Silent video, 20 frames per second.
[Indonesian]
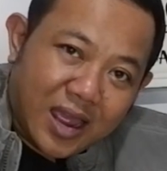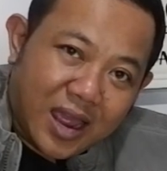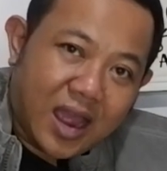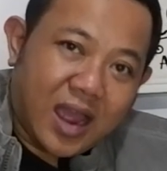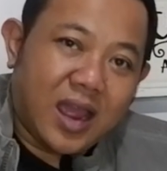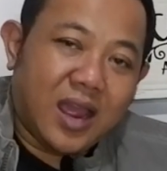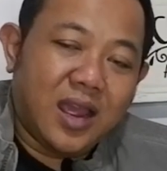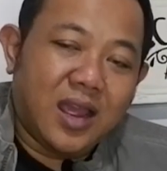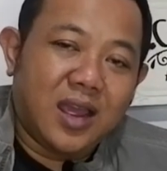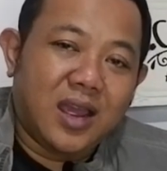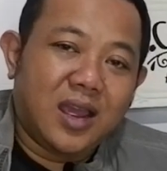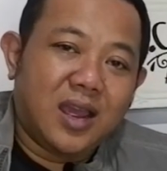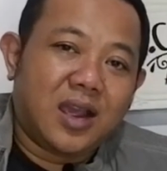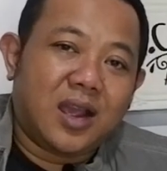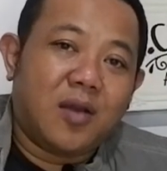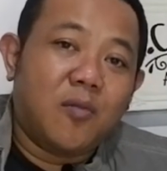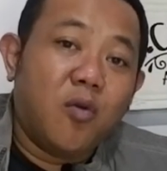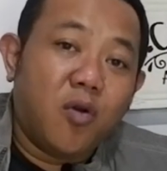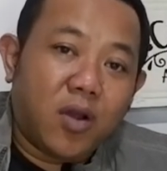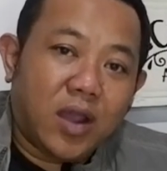Ah,
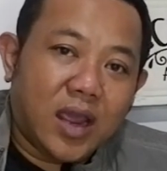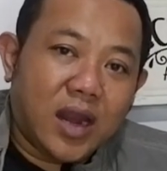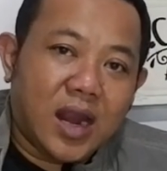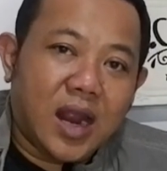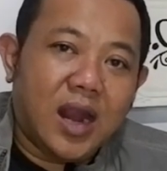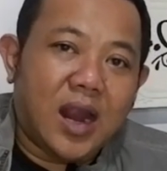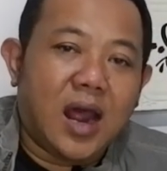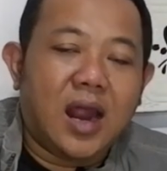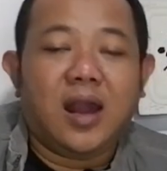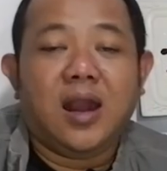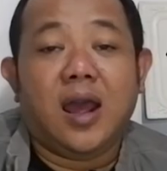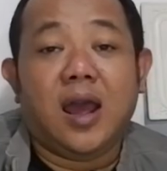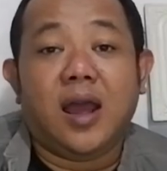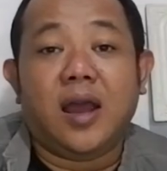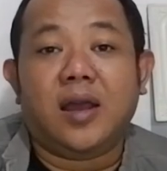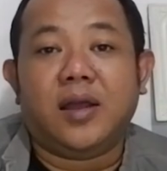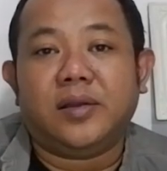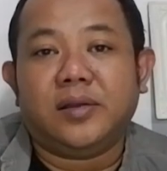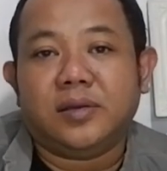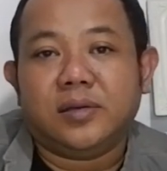Kemungkinan
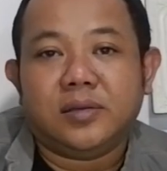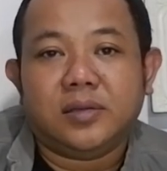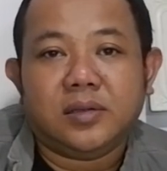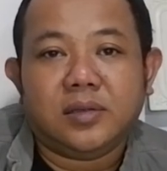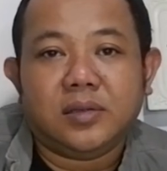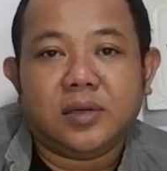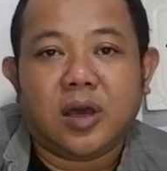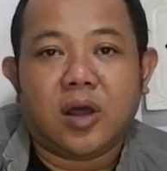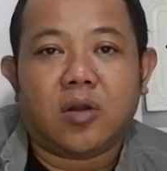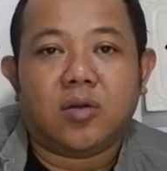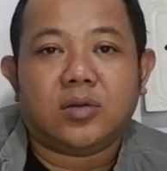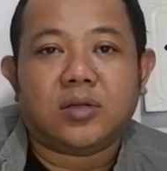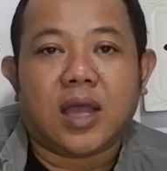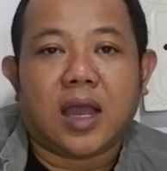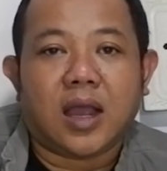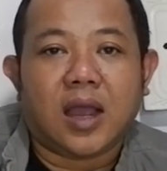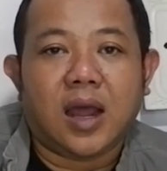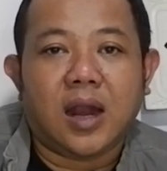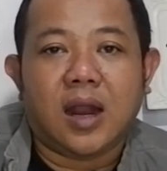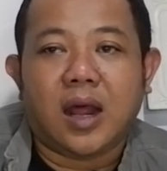ada
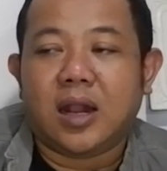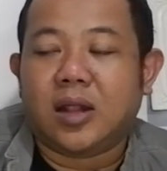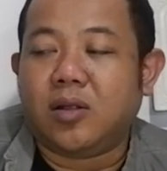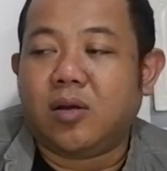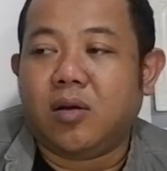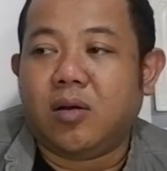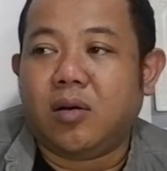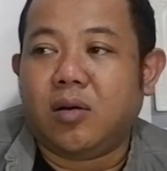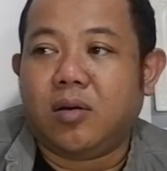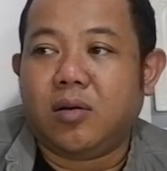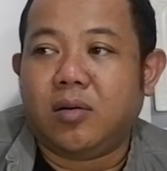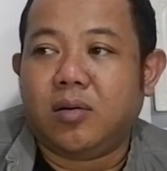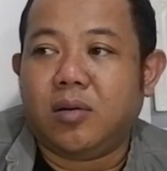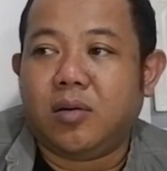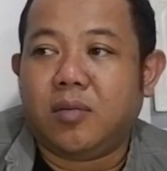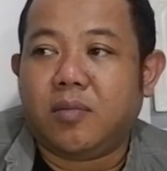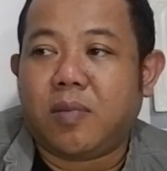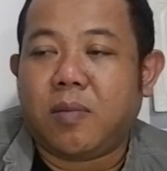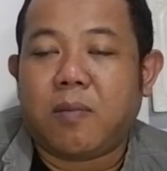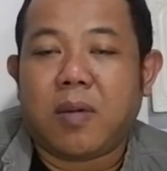kerusakan atau
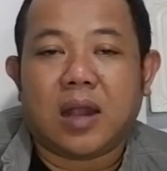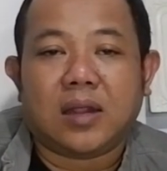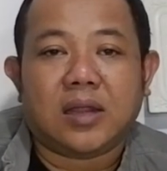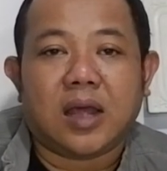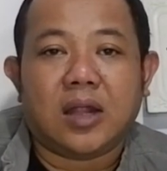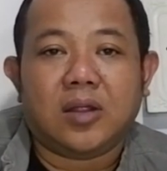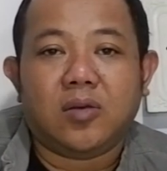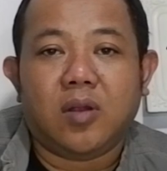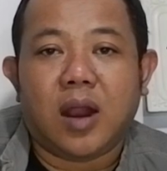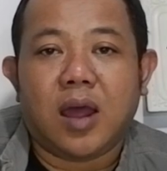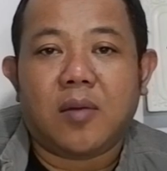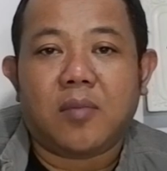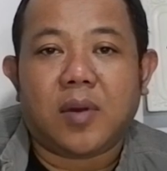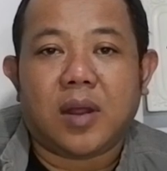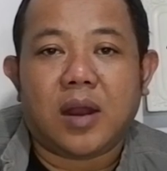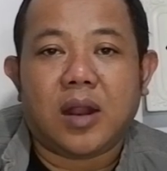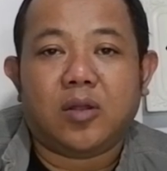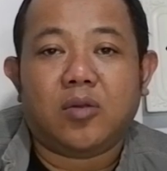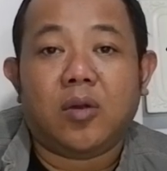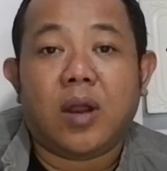patah tulang
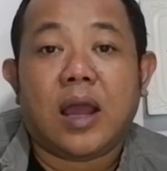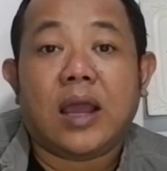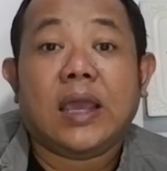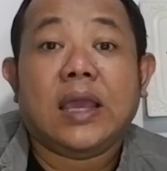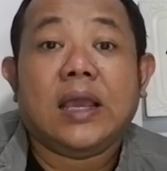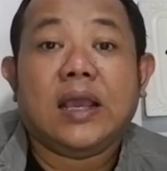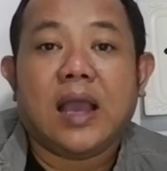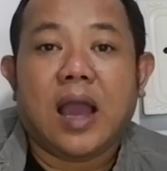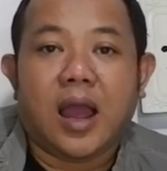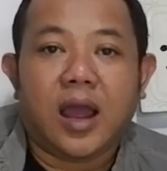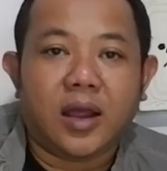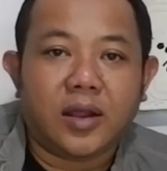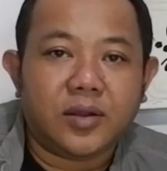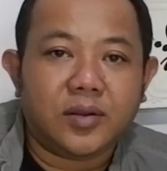pada tulang iga.